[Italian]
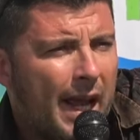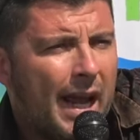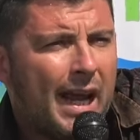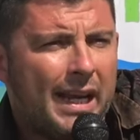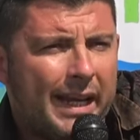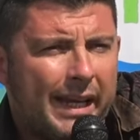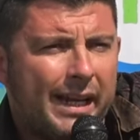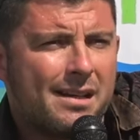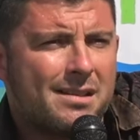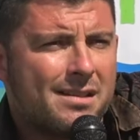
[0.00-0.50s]
E
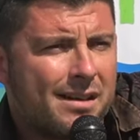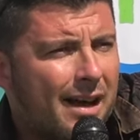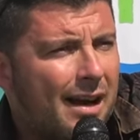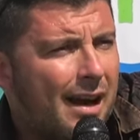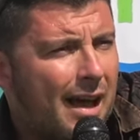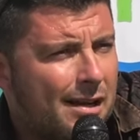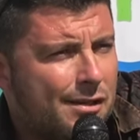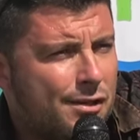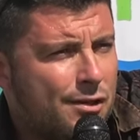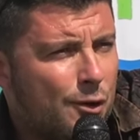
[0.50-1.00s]
lì casca
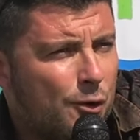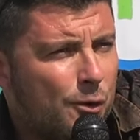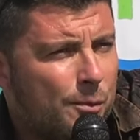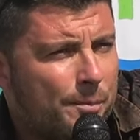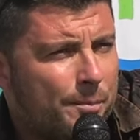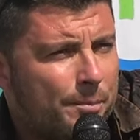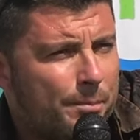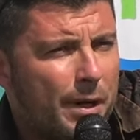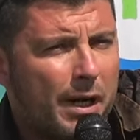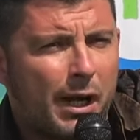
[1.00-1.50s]
l'asino,
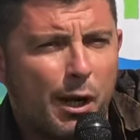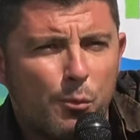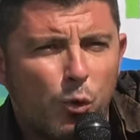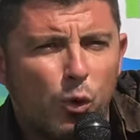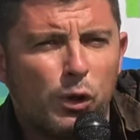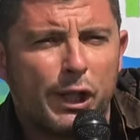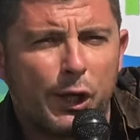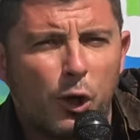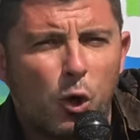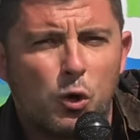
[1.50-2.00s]
perché
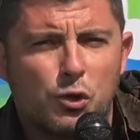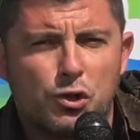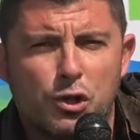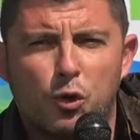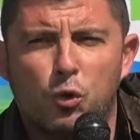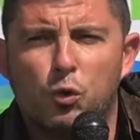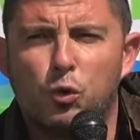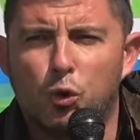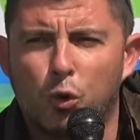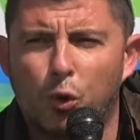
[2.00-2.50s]
molte cose
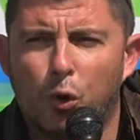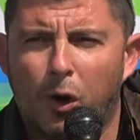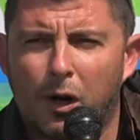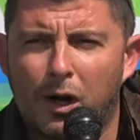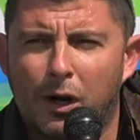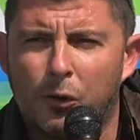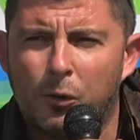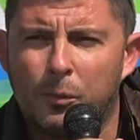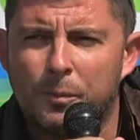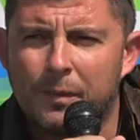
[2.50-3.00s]
non
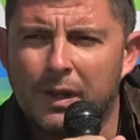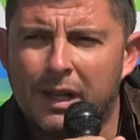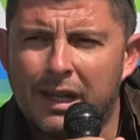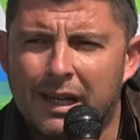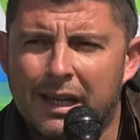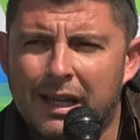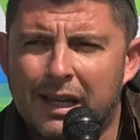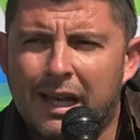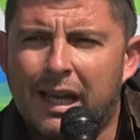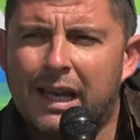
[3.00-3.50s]
tornano.
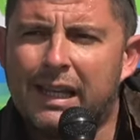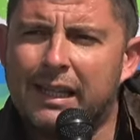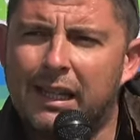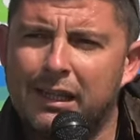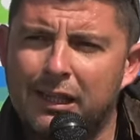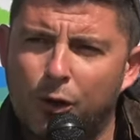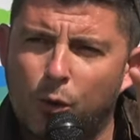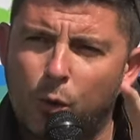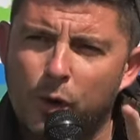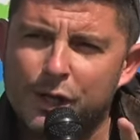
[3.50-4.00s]
Ed è
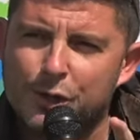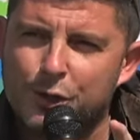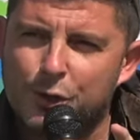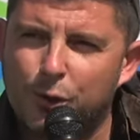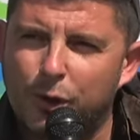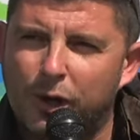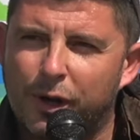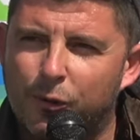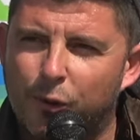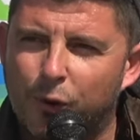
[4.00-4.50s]
di
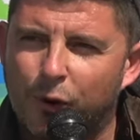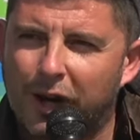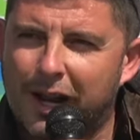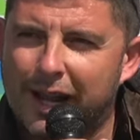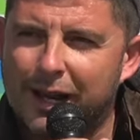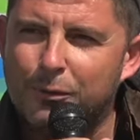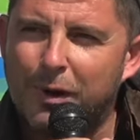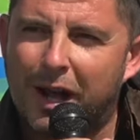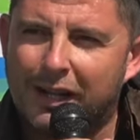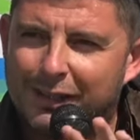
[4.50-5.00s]
questo che
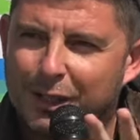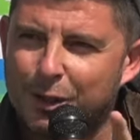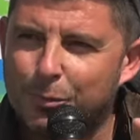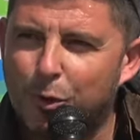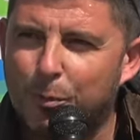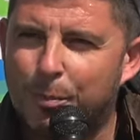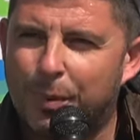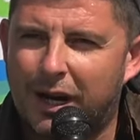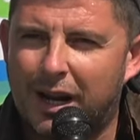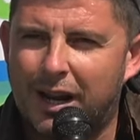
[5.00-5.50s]
vorrei un
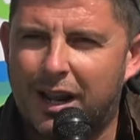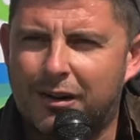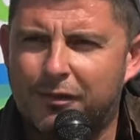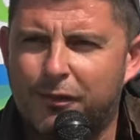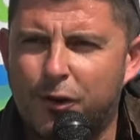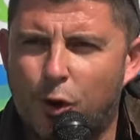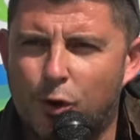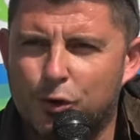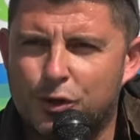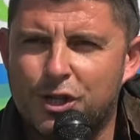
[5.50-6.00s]
attimo
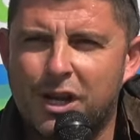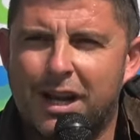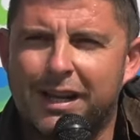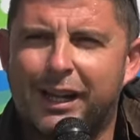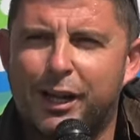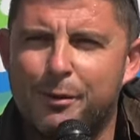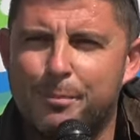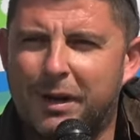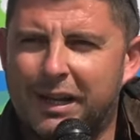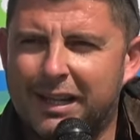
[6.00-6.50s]
parlarvi oggi
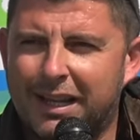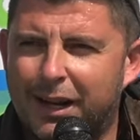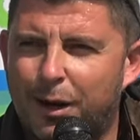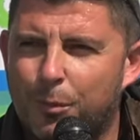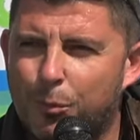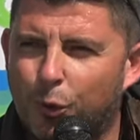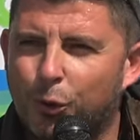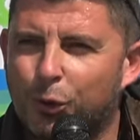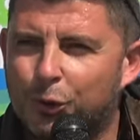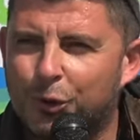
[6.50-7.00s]
anche in maniera
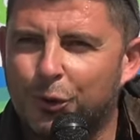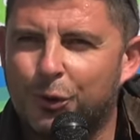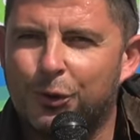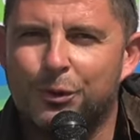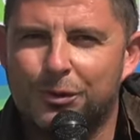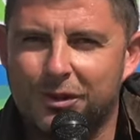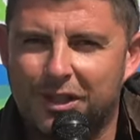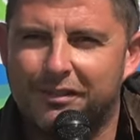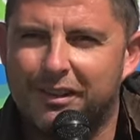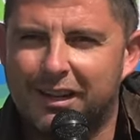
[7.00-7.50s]

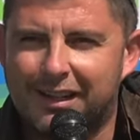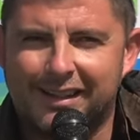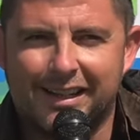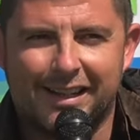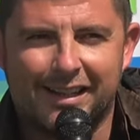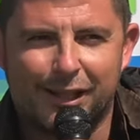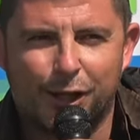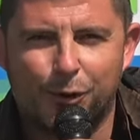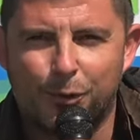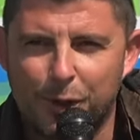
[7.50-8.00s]
molto
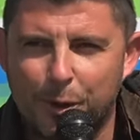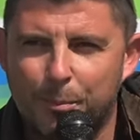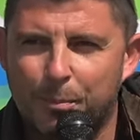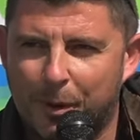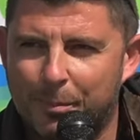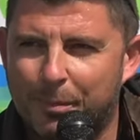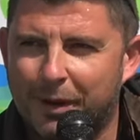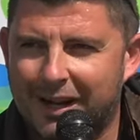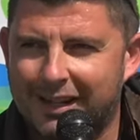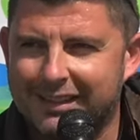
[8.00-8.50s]
divertente, quindi
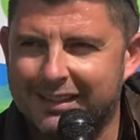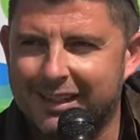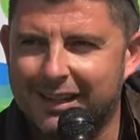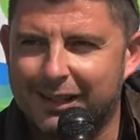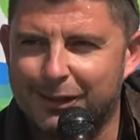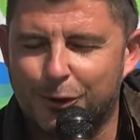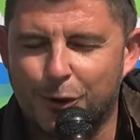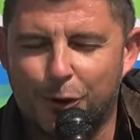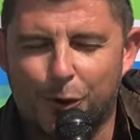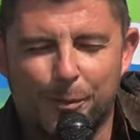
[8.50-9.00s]
preparate
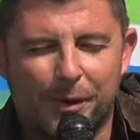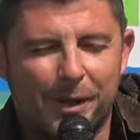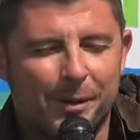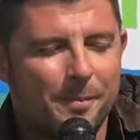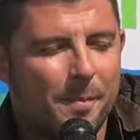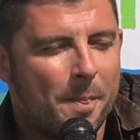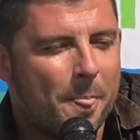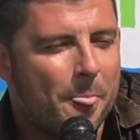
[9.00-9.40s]
l'addome.